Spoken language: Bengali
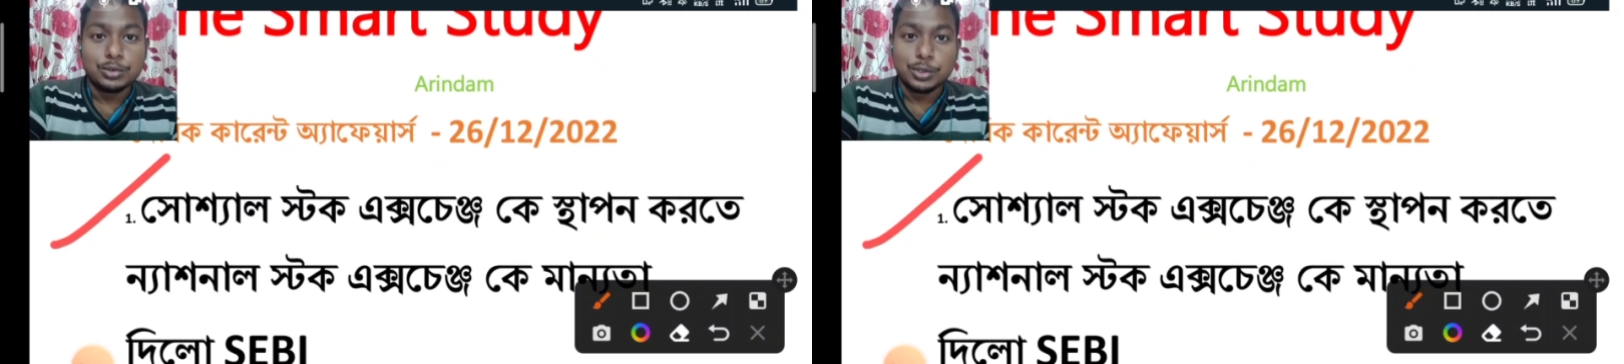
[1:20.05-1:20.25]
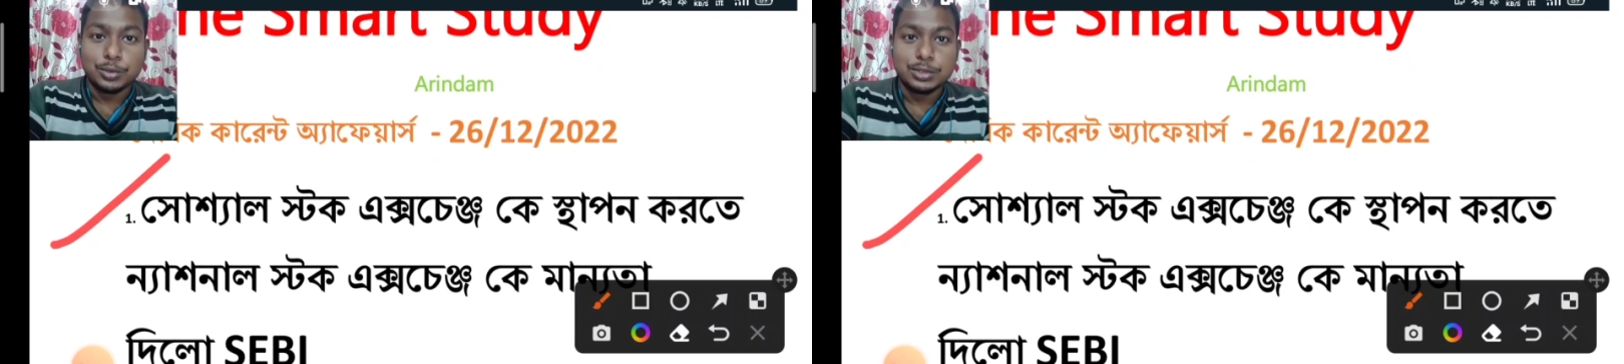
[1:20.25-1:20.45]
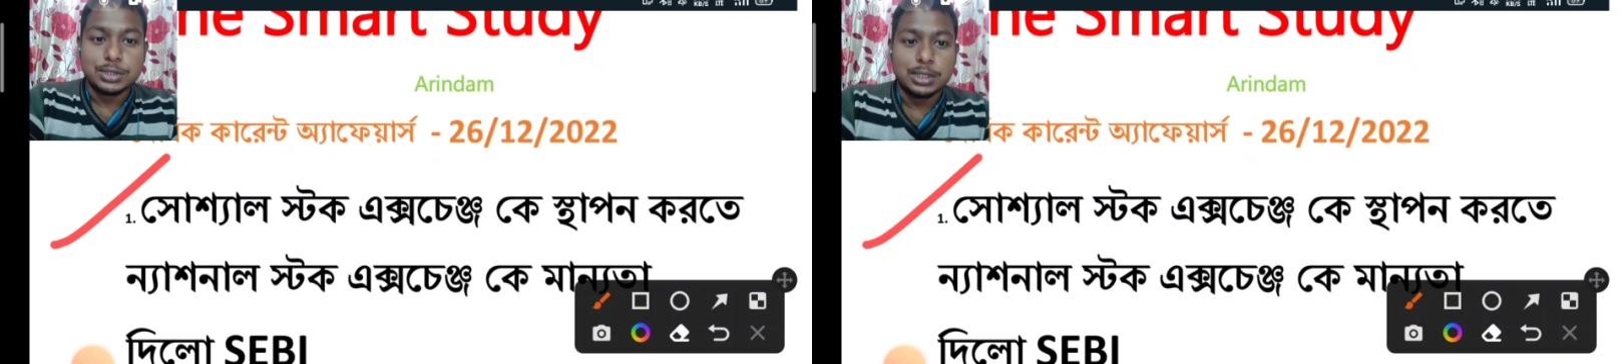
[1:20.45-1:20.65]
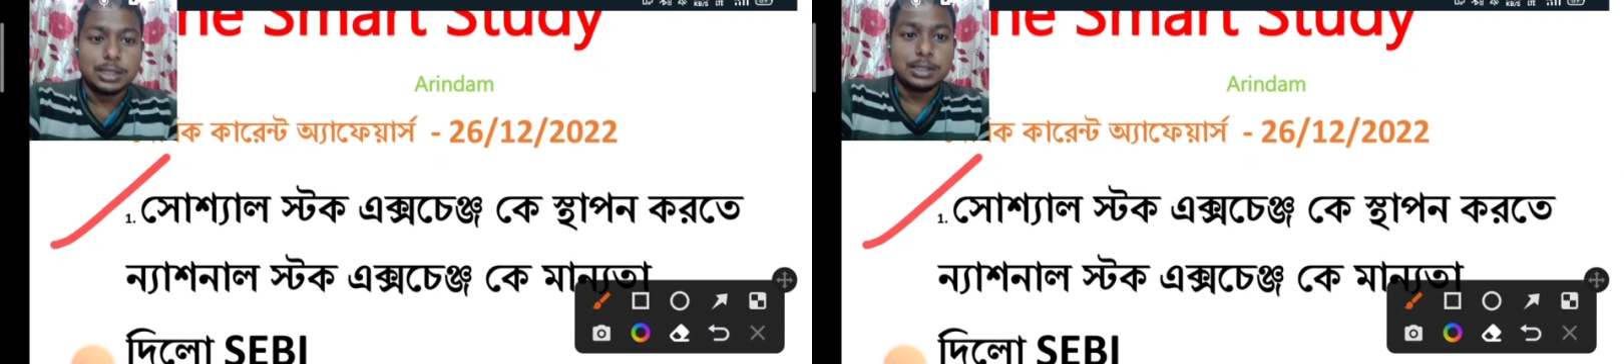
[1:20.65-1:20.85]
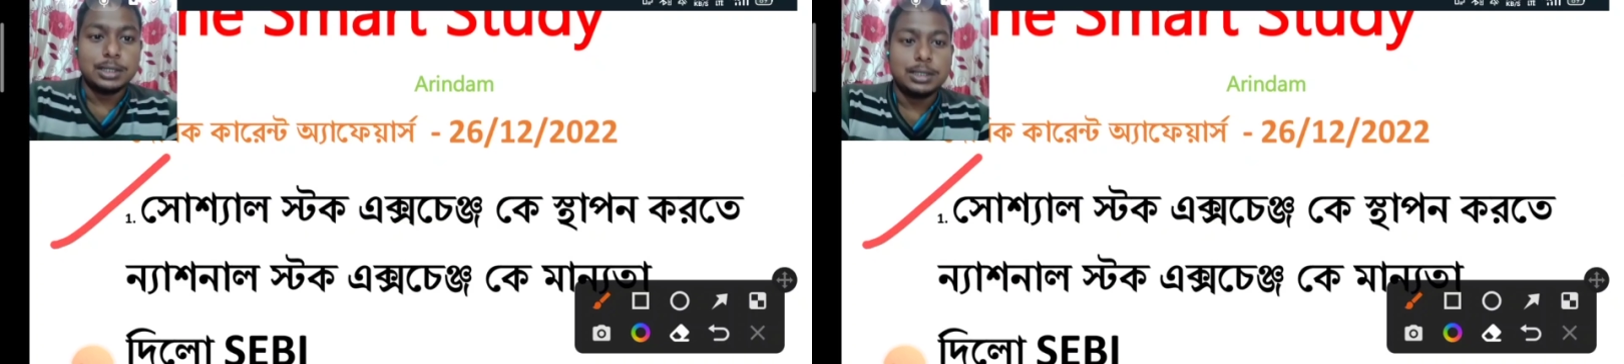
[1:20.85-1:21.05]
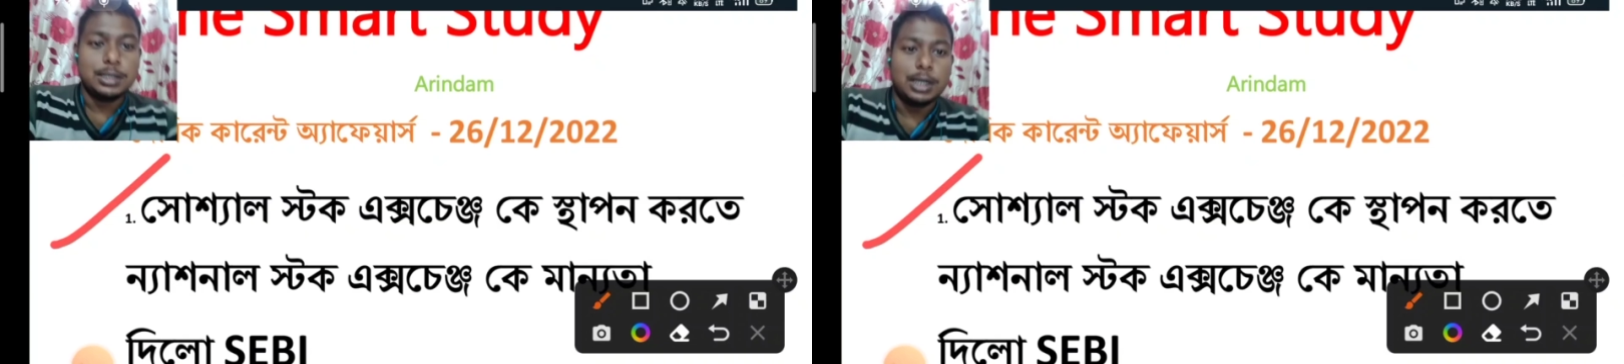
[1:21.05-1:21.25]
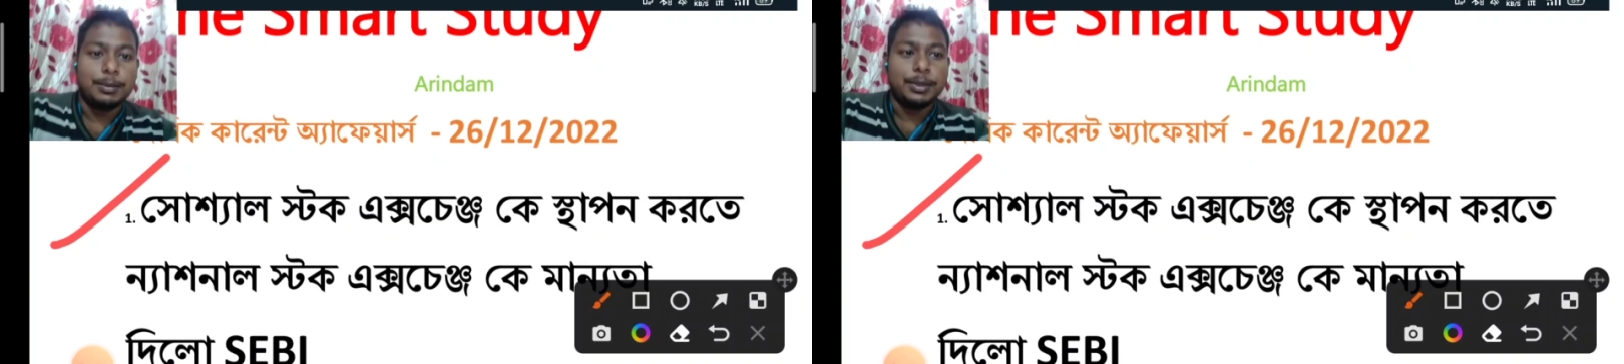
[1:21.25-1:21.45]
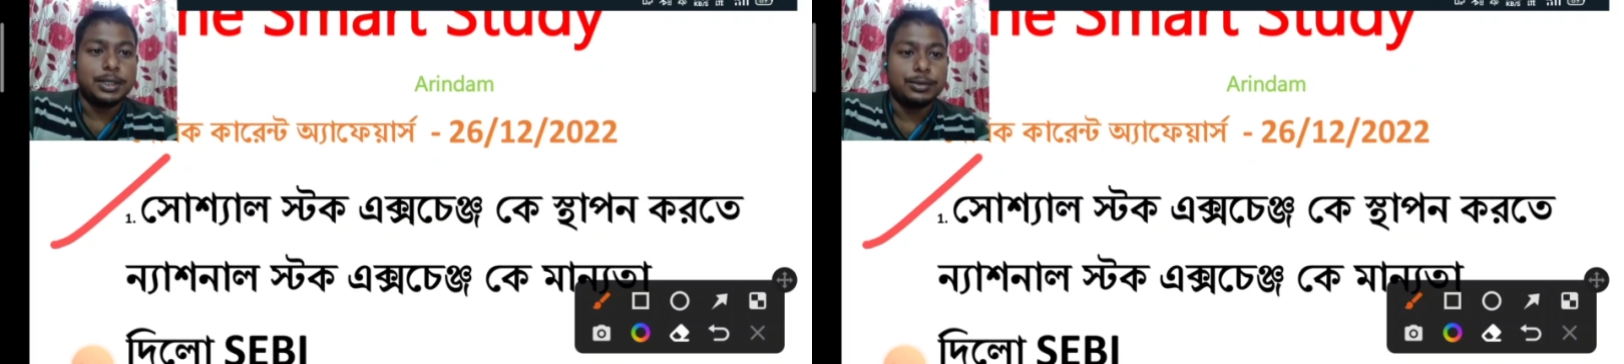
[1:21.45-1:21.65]
সংস্থা
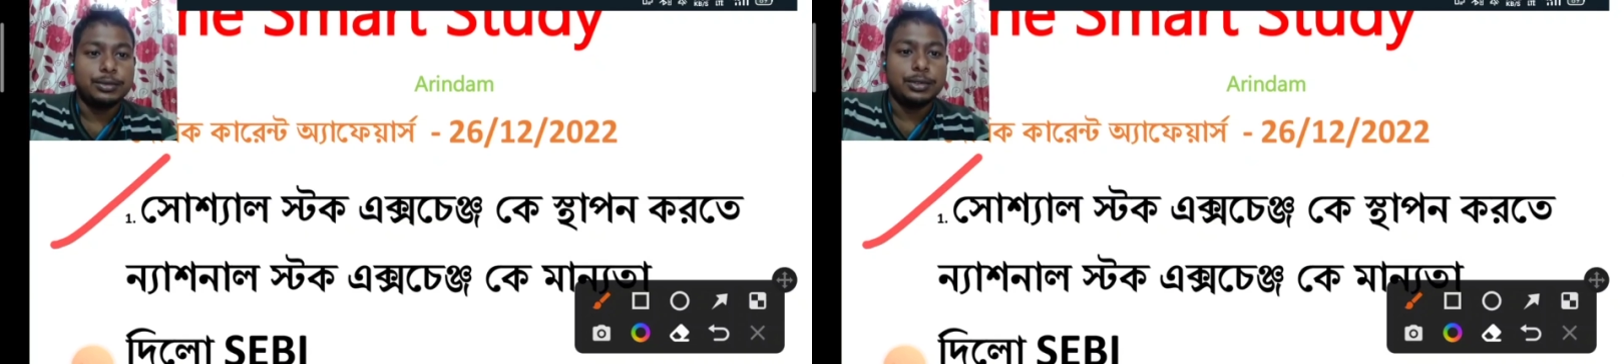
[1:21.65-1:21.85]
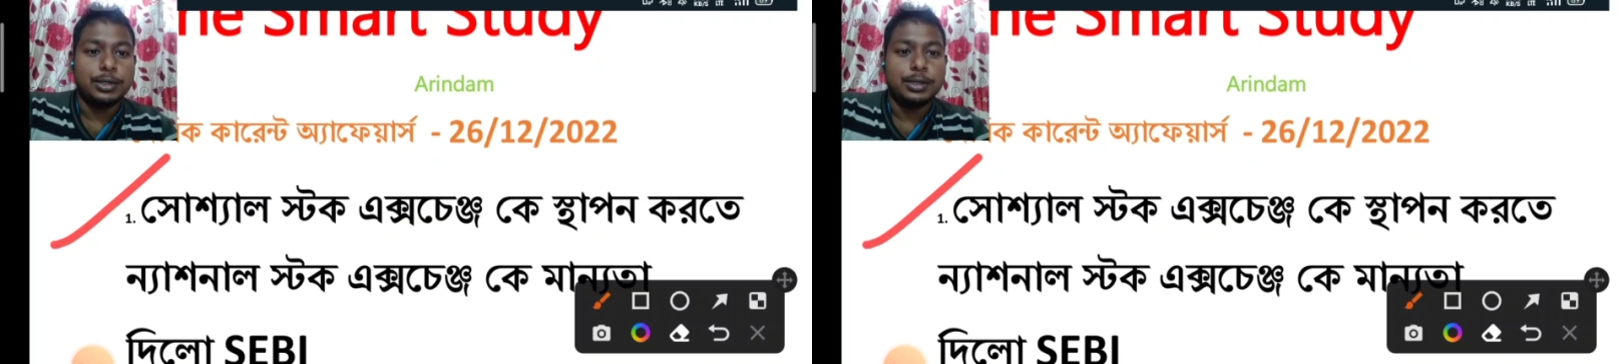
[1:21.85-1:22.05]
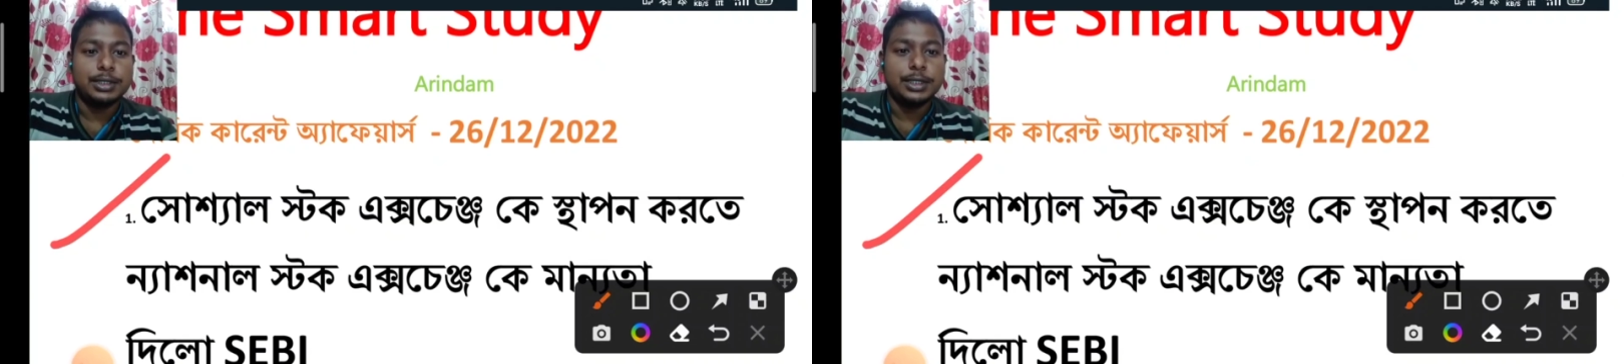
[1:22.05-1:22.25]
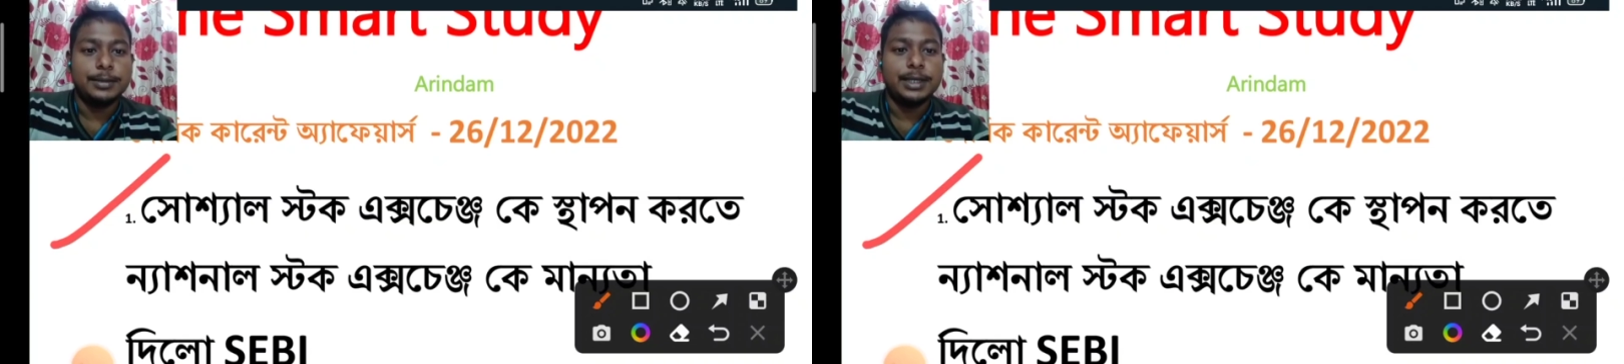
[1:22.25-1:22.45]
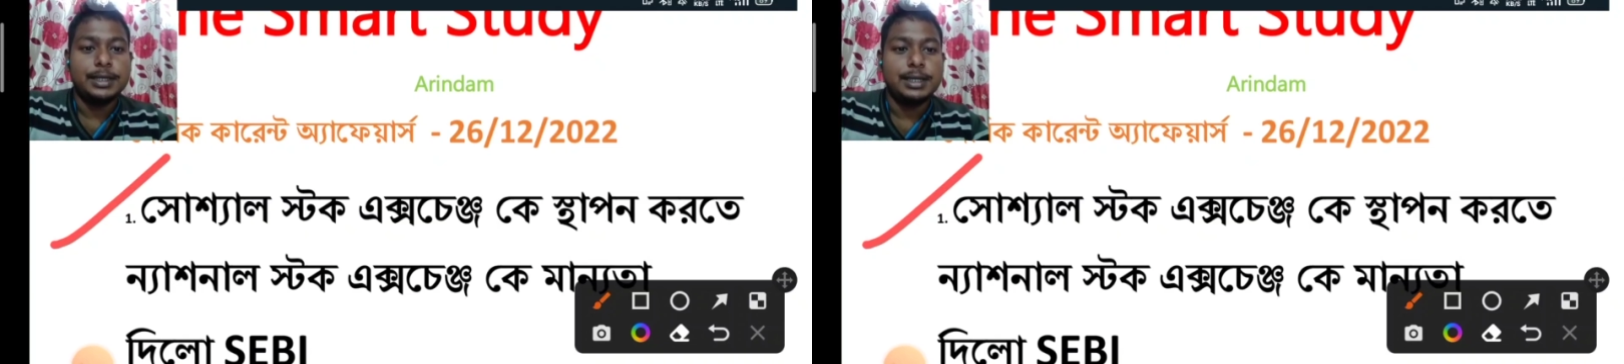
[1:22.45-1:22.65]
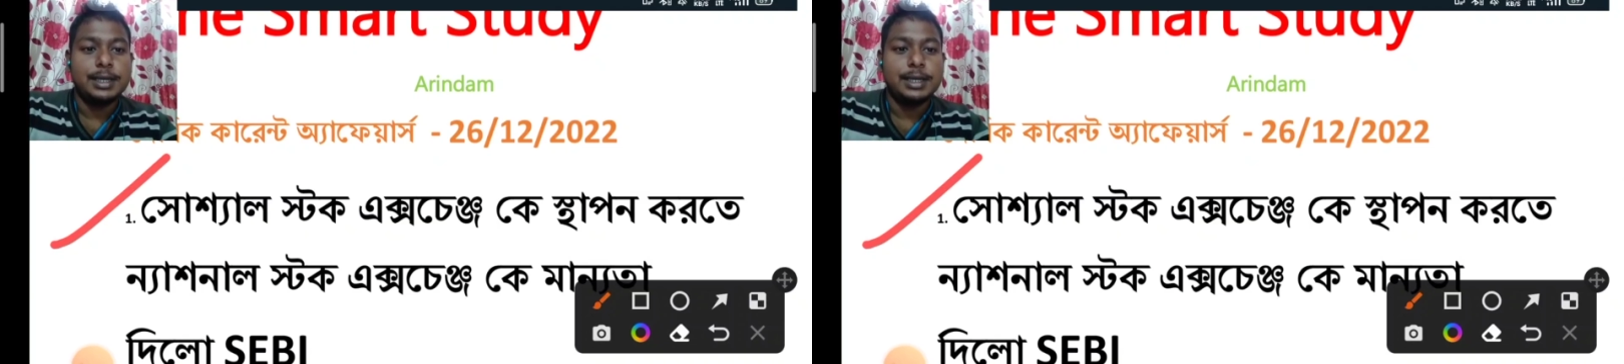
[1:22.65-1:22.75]
আপনাদের উত্তর হয়ে যাবে